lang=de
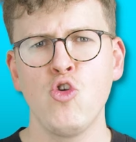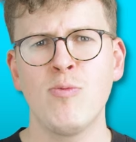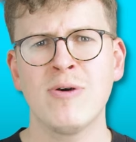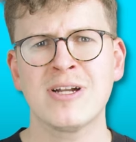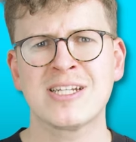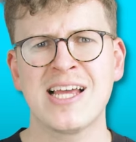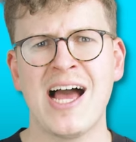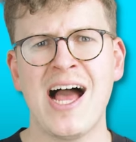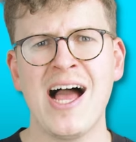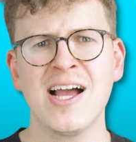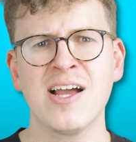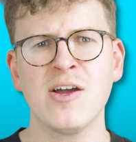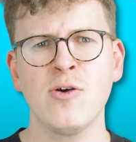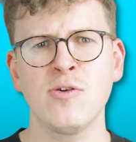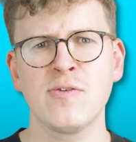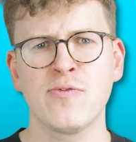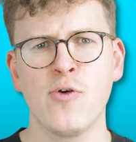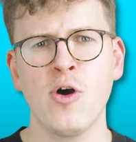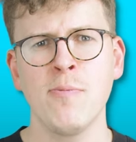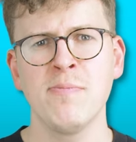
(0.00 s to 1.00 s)
über Tage
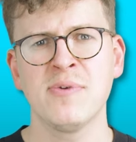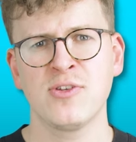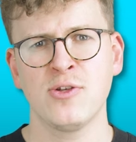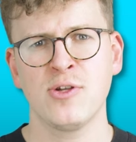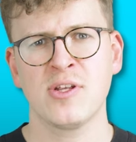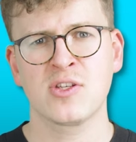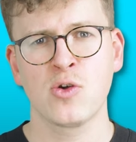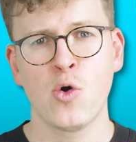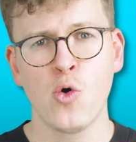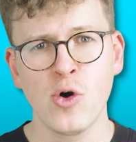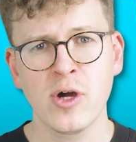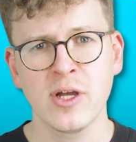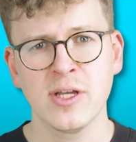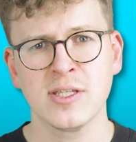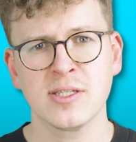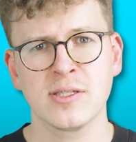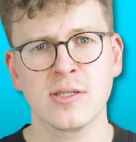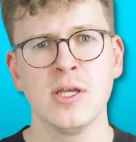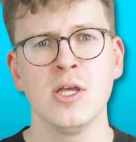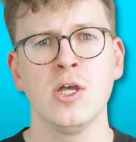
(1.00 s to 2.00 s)
und Wochen besonders hoch
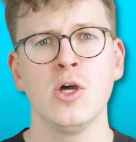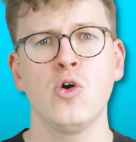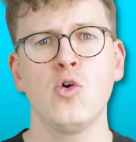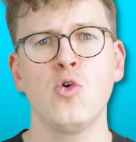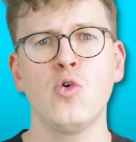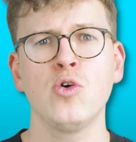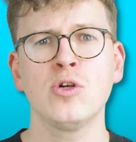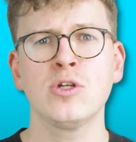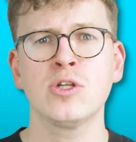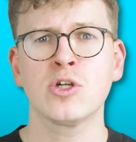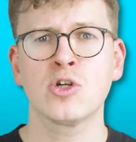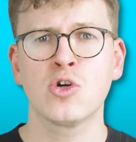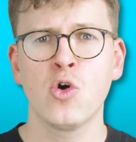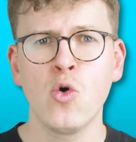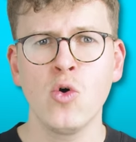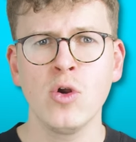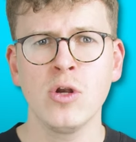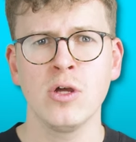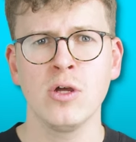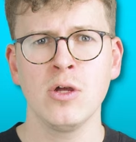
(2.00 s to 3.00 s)
ist und
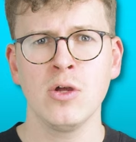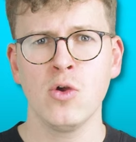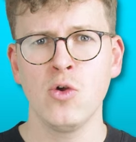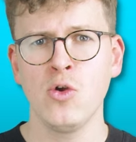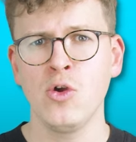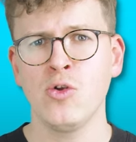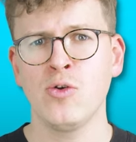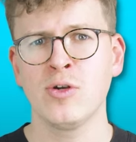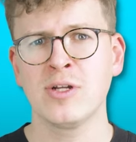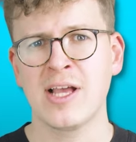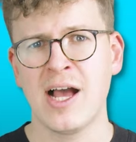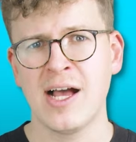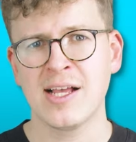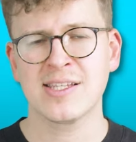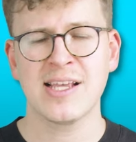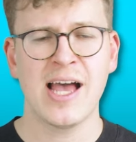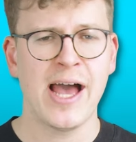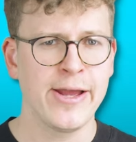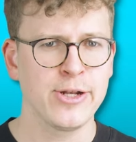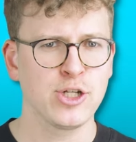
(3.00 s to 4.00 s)
Kohle, Öl und
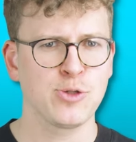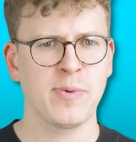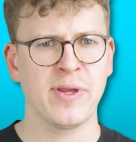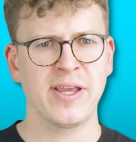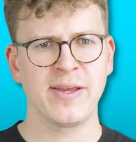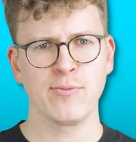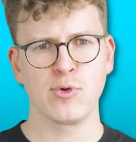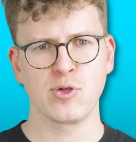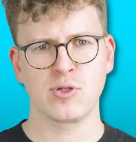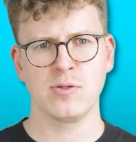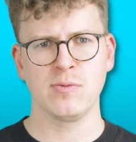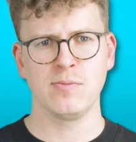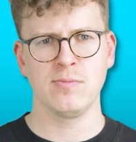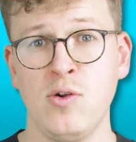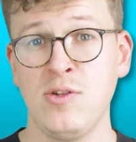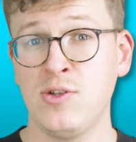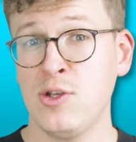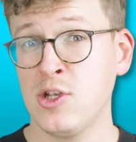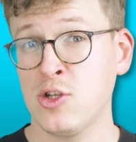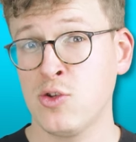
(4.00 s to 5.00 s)
Gas einspringen müssen.
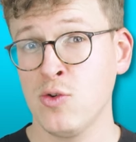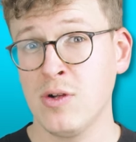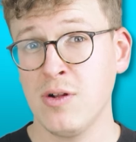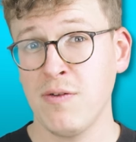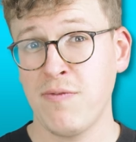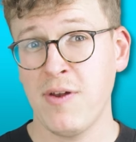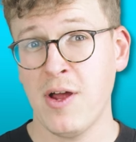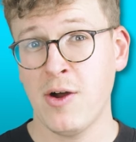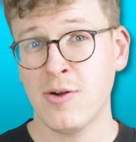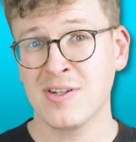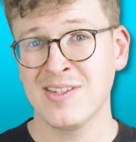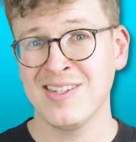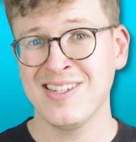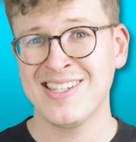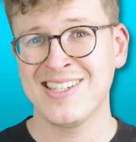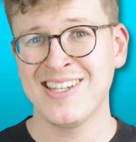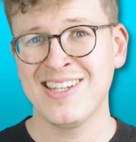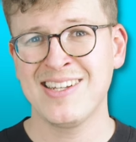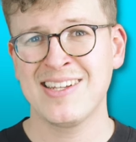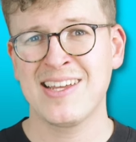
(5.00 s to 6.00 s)
Und solche Dunkelflauten
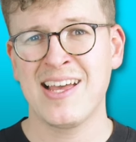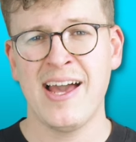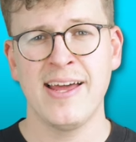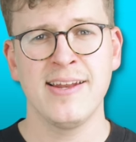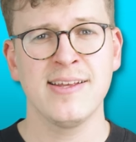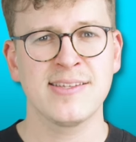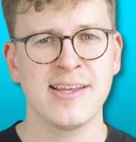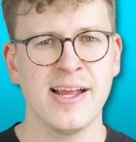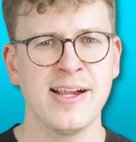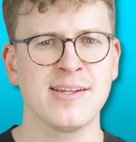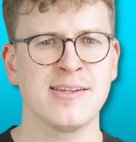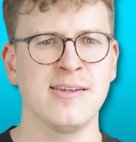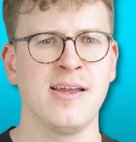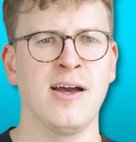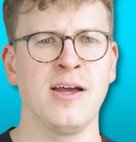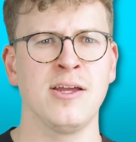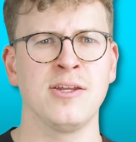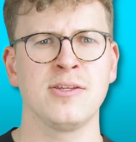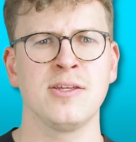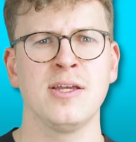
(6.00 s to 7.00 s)
sind keine
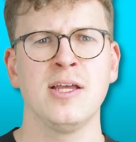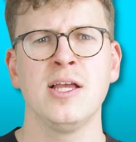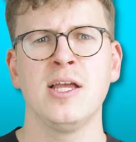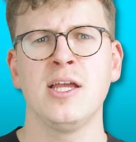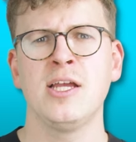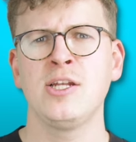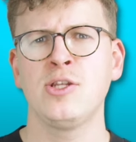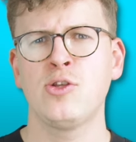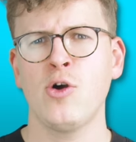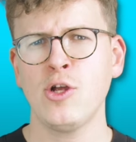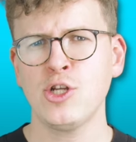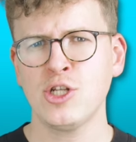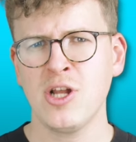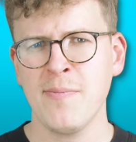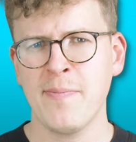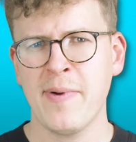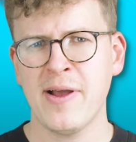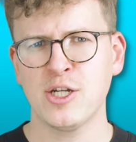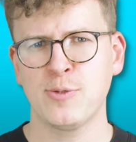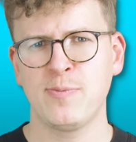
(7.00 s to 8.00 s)
Seltenheit. In
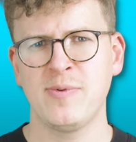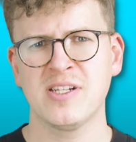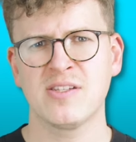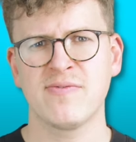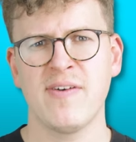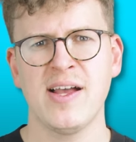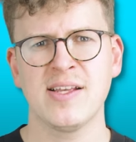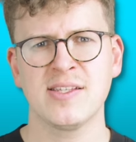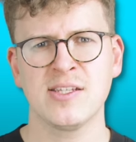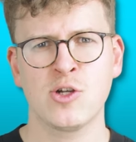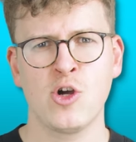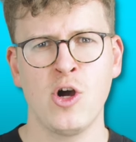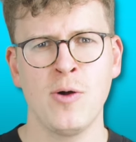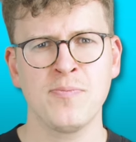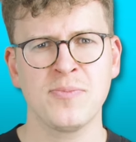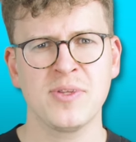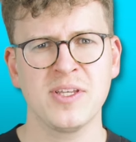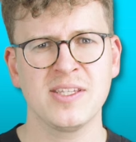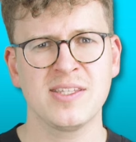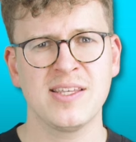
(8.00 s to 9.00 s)
Deutschland beispielsweise
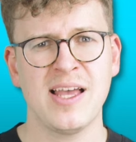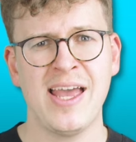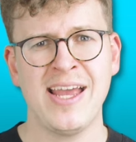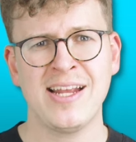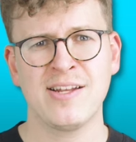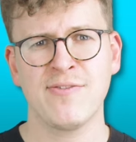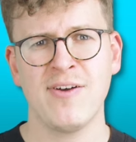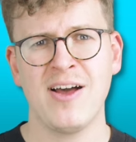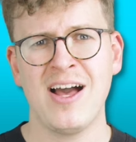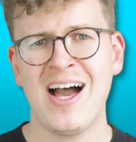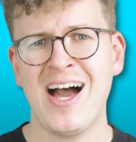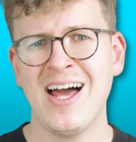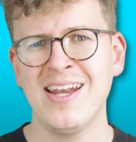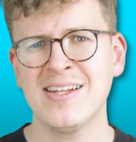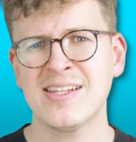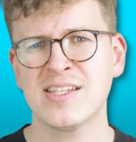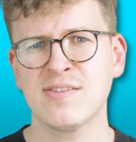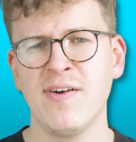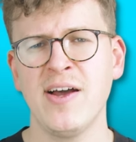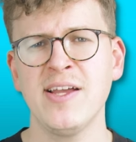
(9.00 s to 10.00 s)
kommt es etwa alle
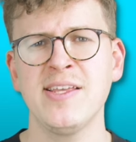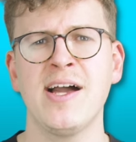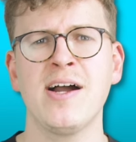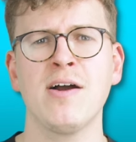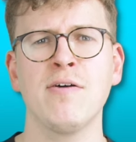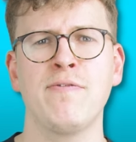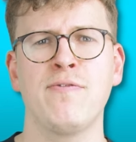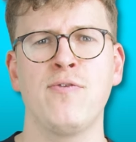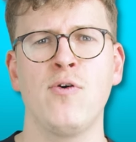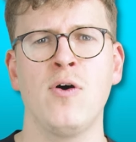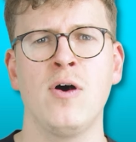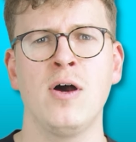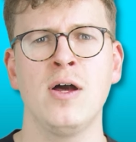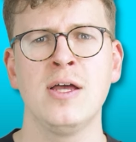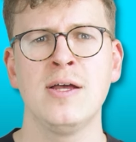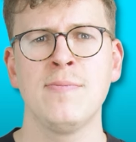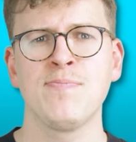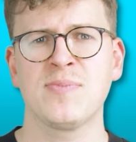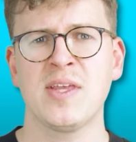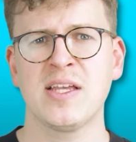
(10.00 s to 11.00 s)
alle zwei Jahre vor,
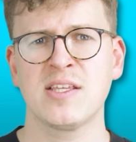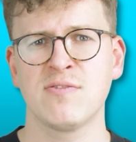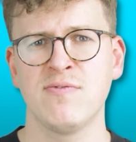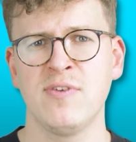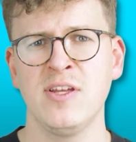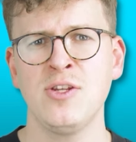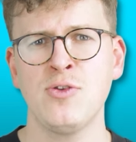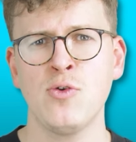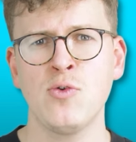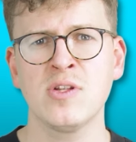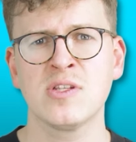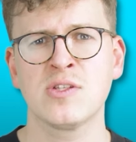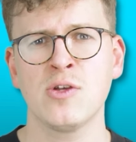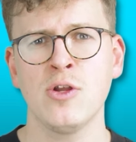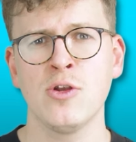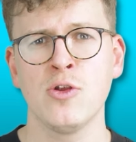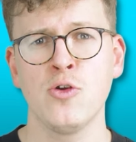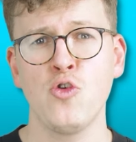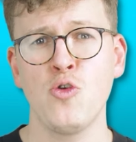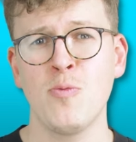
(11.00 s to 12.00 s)
dass Wind und
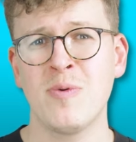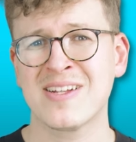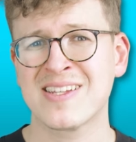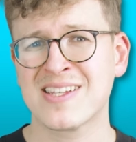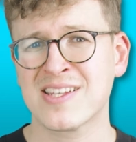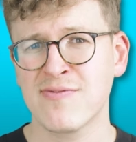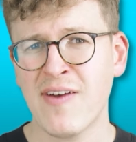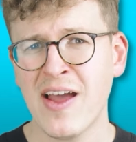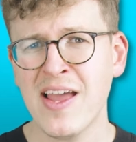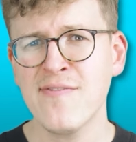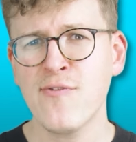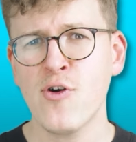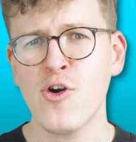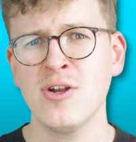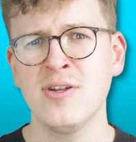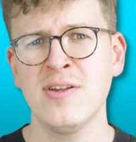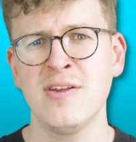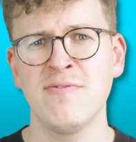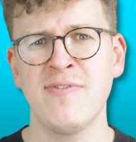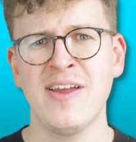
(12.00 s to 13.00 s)
Sonne über zwei
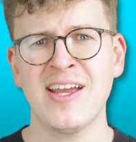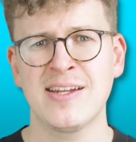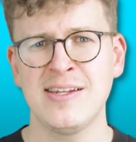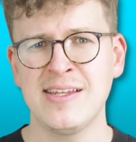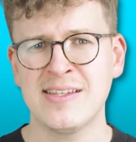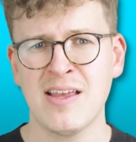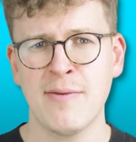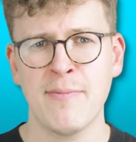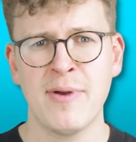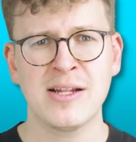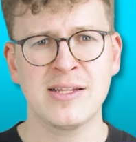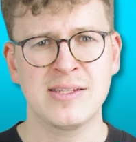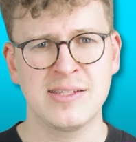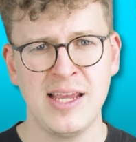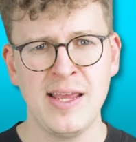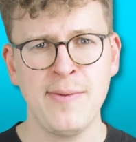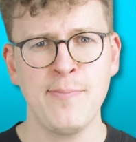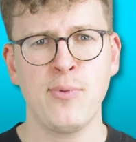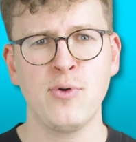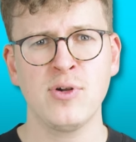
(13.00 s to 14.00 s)
Wochen hinweg nicht einmal
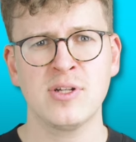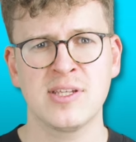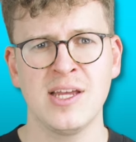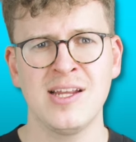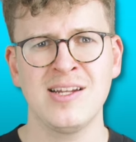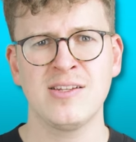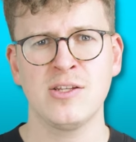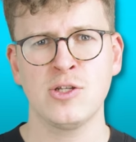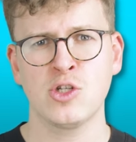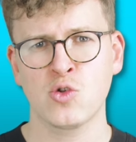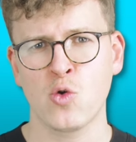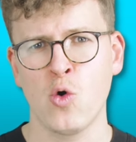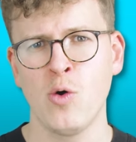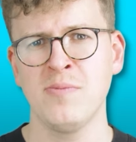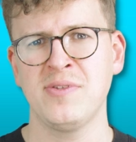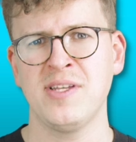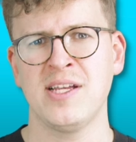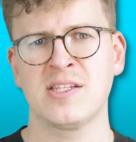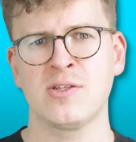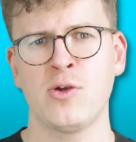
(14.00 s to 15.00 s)
10% des
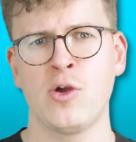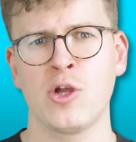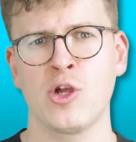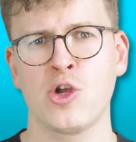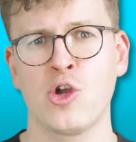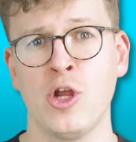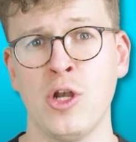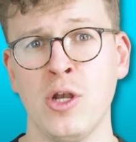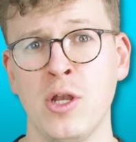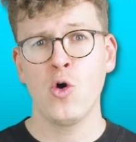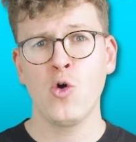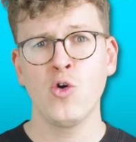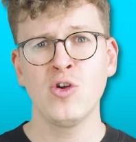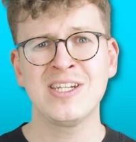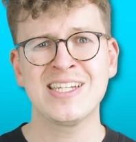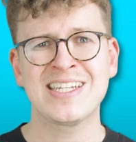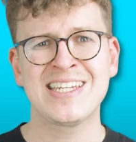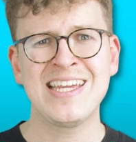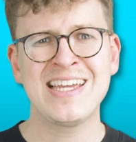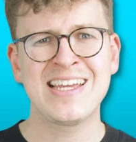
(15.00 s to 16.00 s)
Stroms erzeugen können
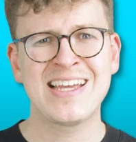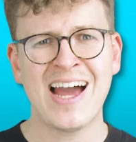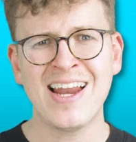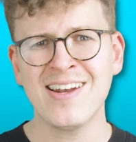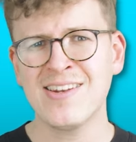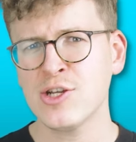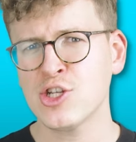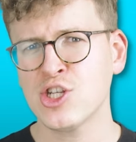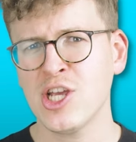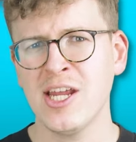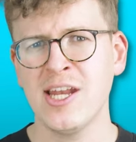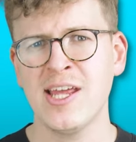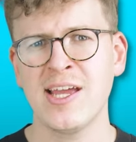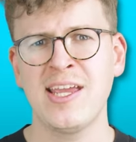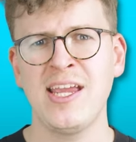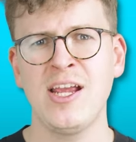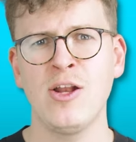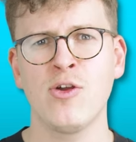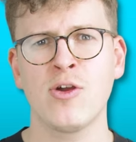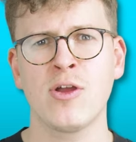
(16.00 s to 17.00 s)
und gigantische
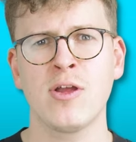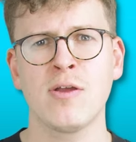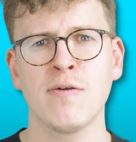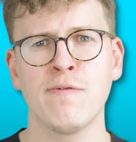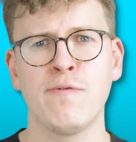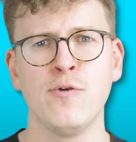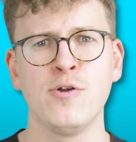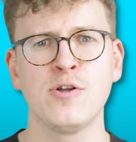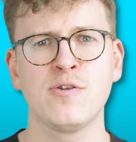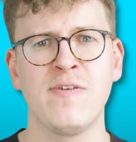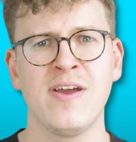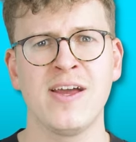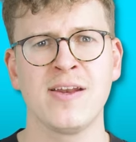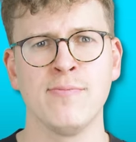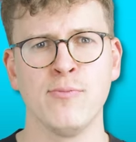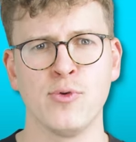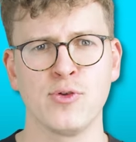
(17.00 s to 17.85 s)
Energielücken gefüllt werden